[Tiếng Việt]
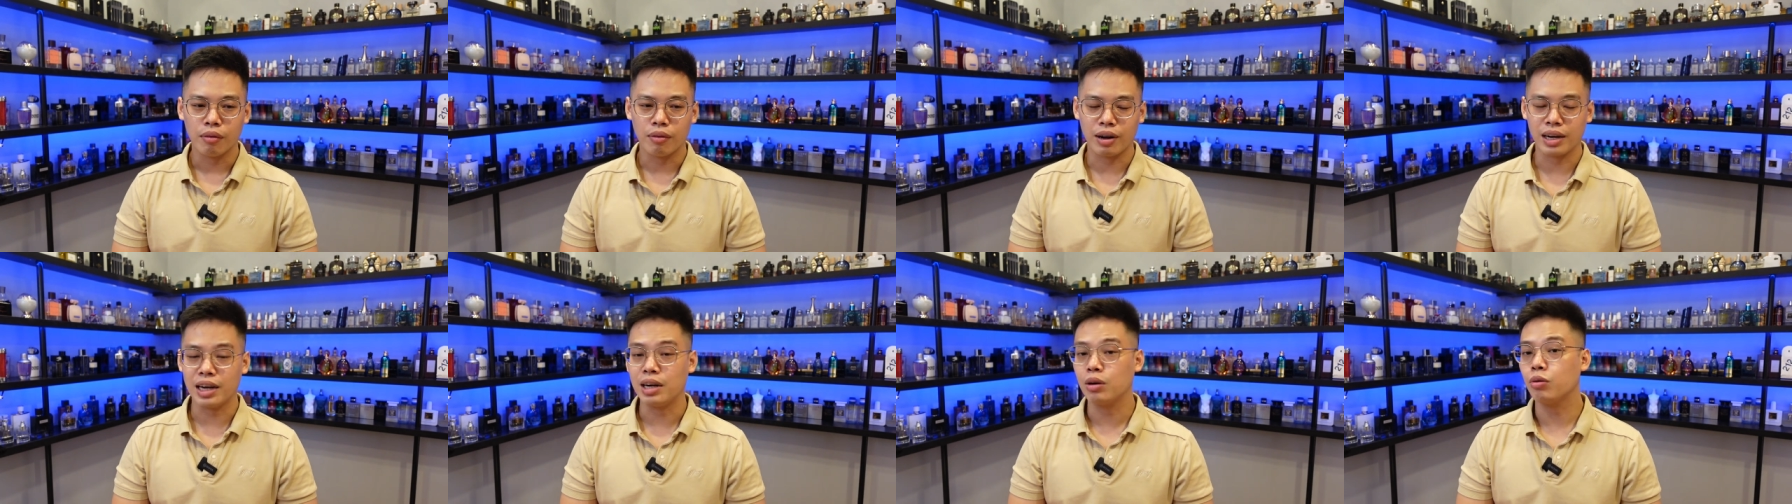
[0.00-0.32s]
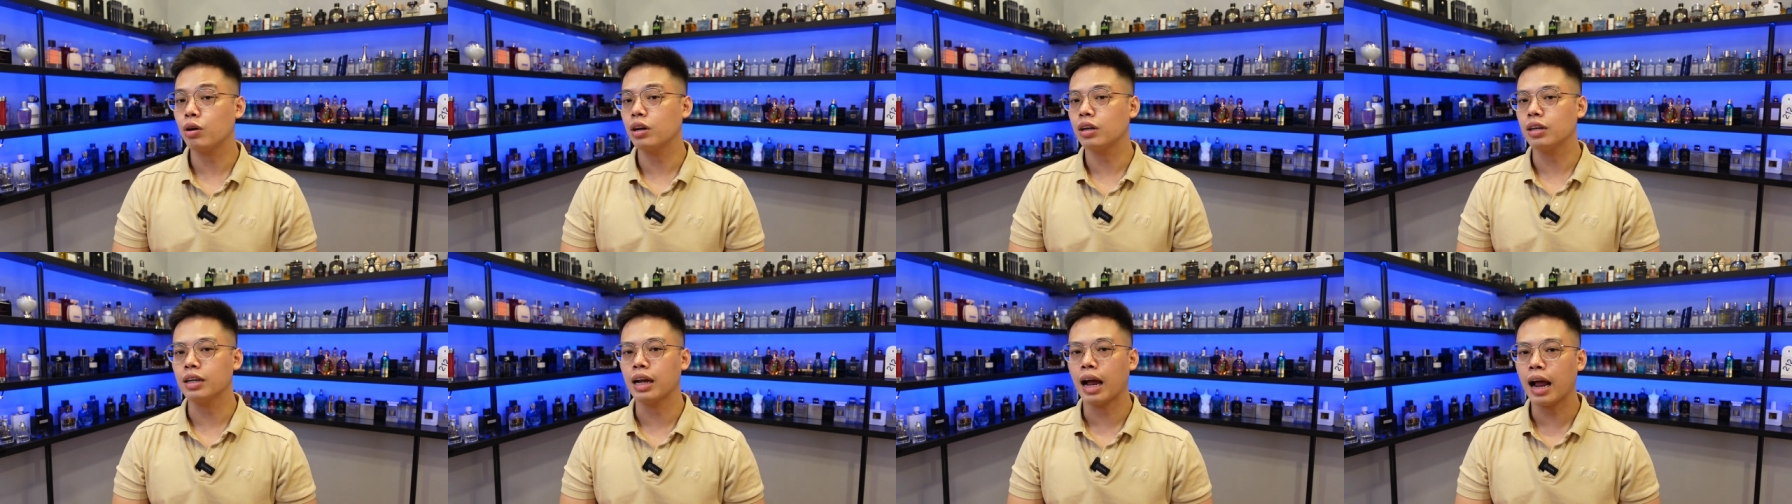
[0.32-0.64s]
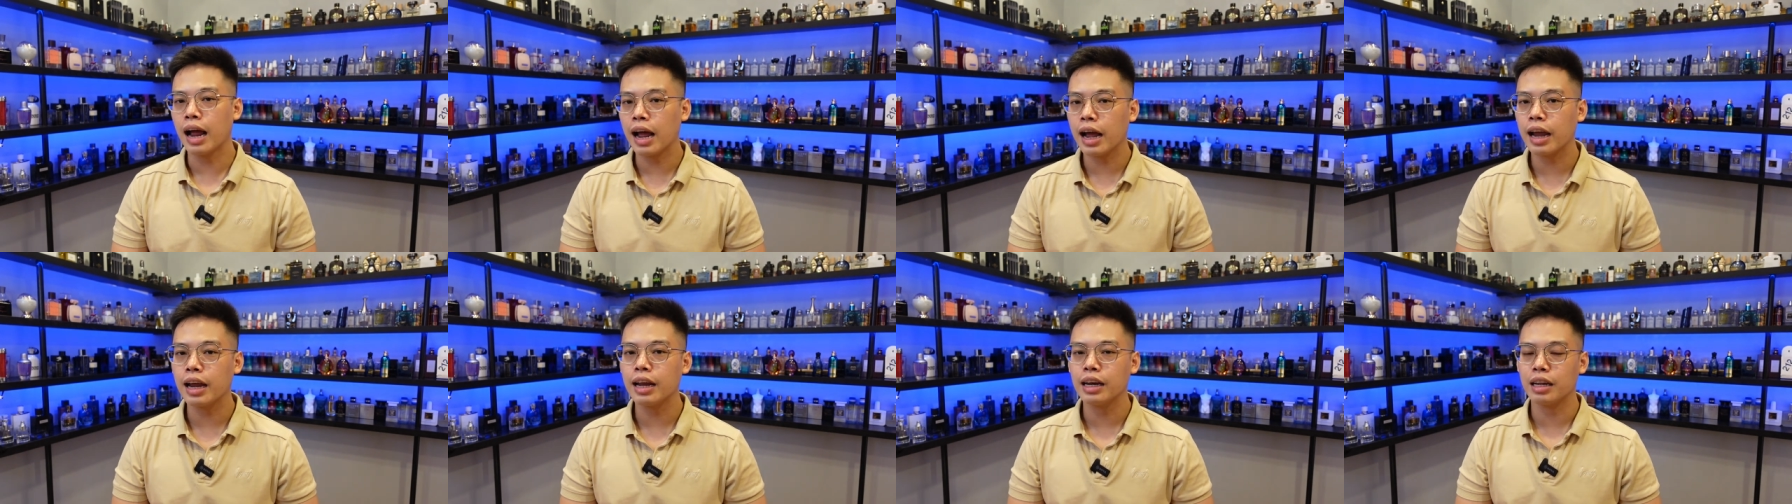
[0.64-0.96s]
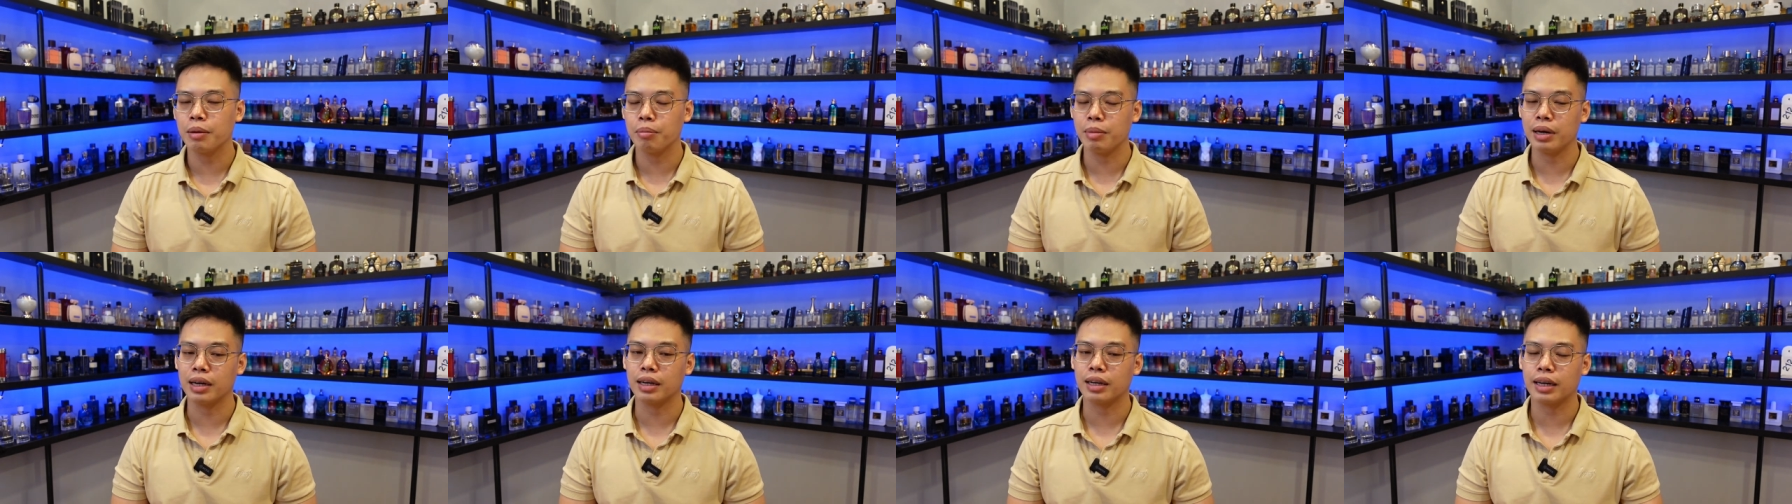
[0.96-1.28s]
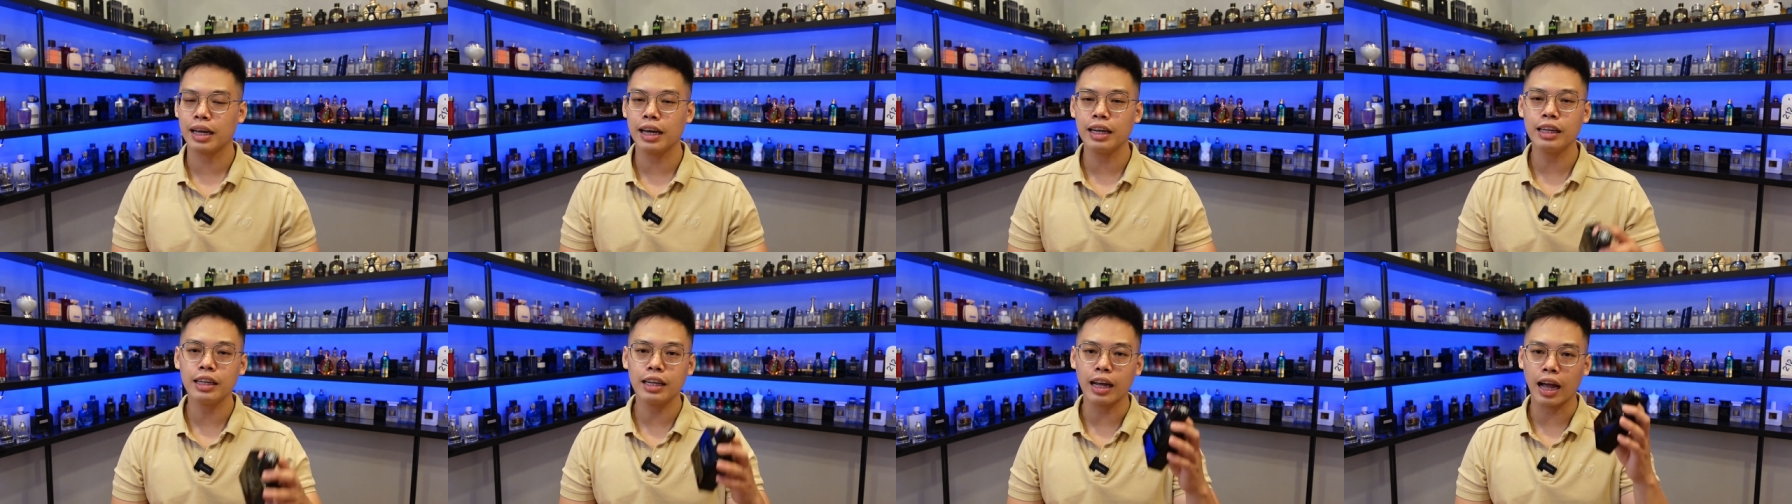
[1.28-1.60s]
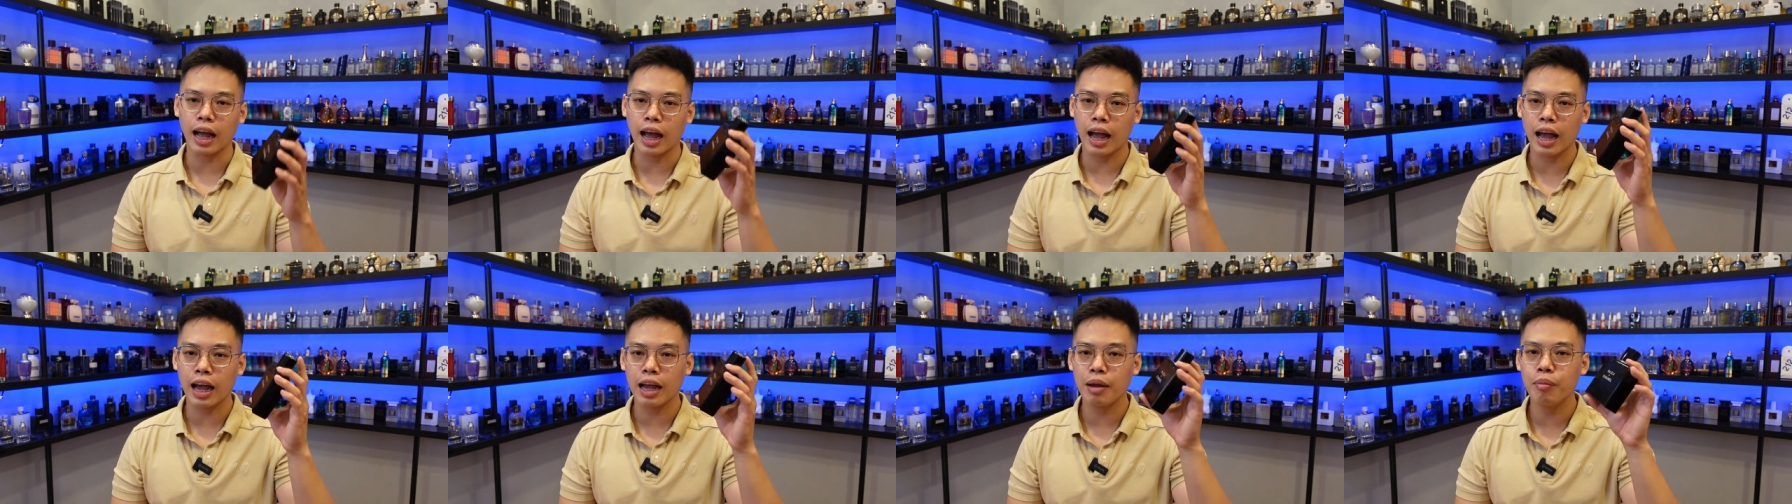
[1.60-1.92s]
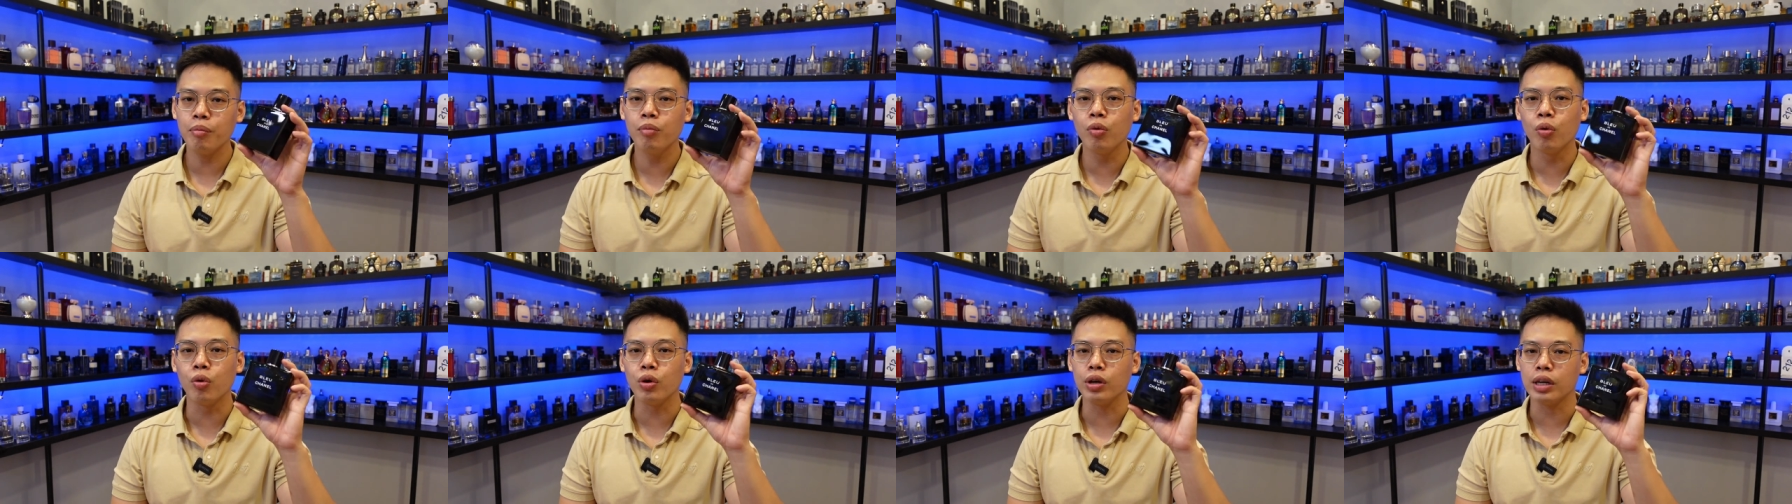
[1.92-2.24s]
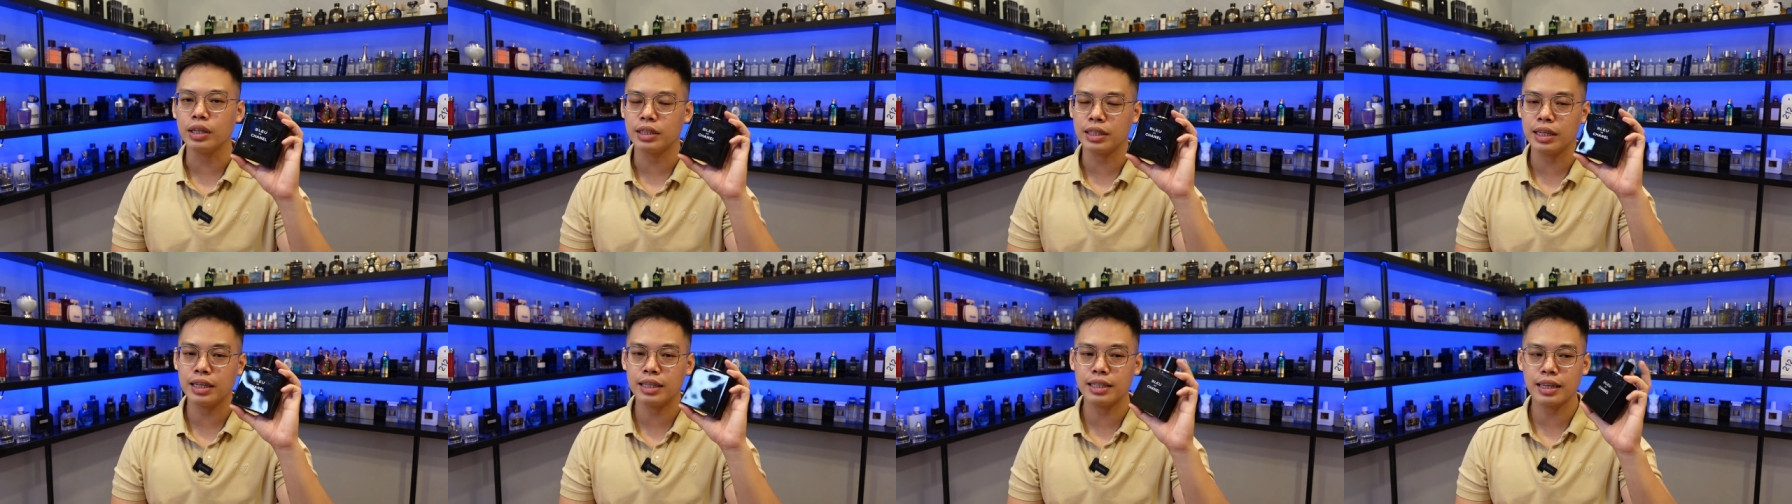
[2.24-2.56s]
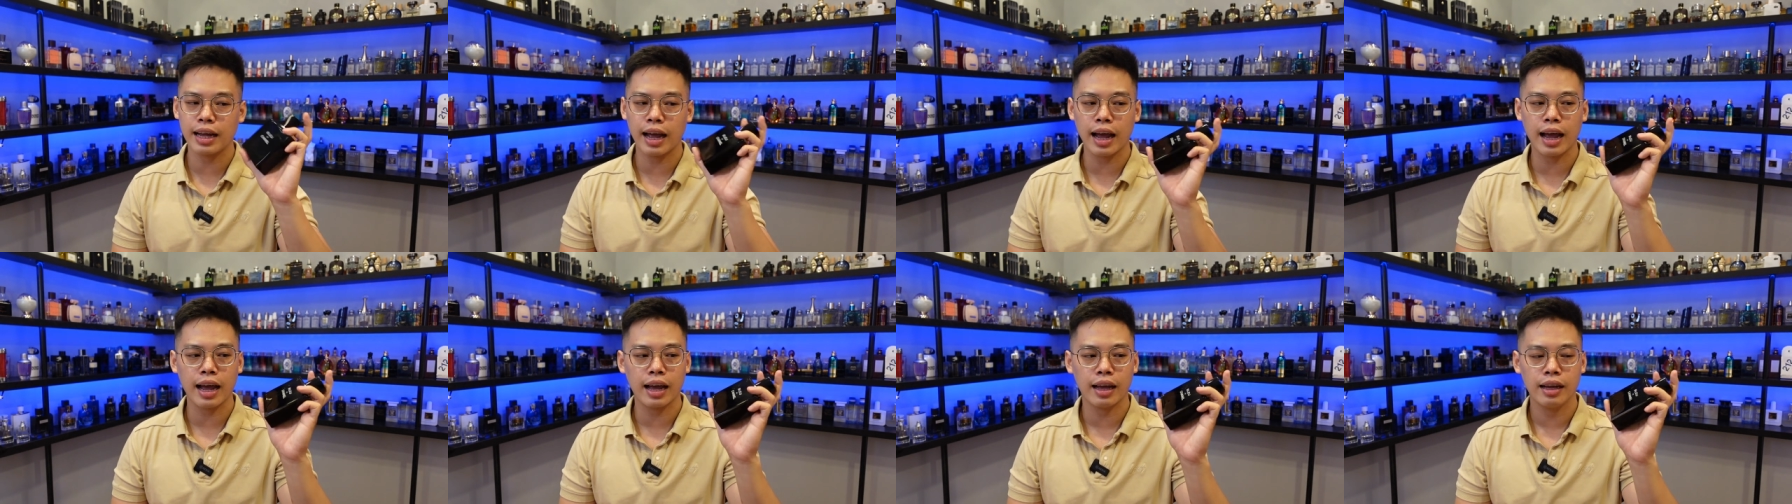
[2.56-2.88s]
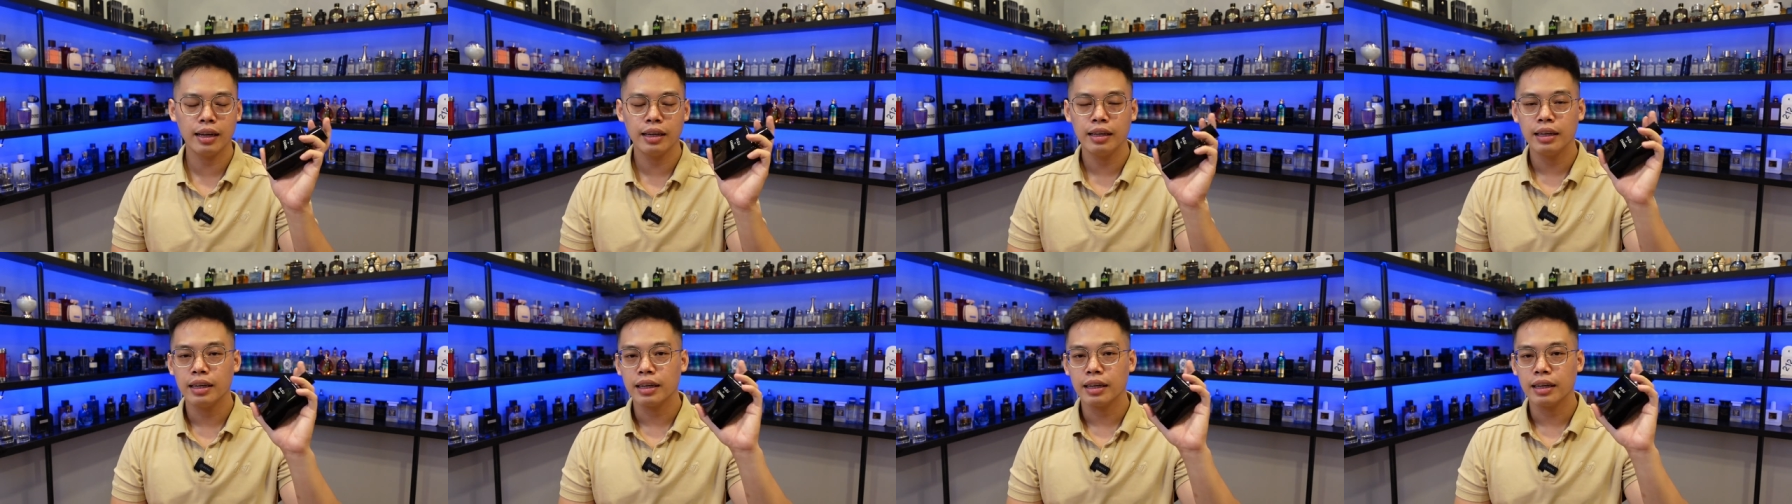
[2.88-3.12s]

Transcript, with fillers: và đến tuần thứ hai thì mình test cả hai mùi ở trên da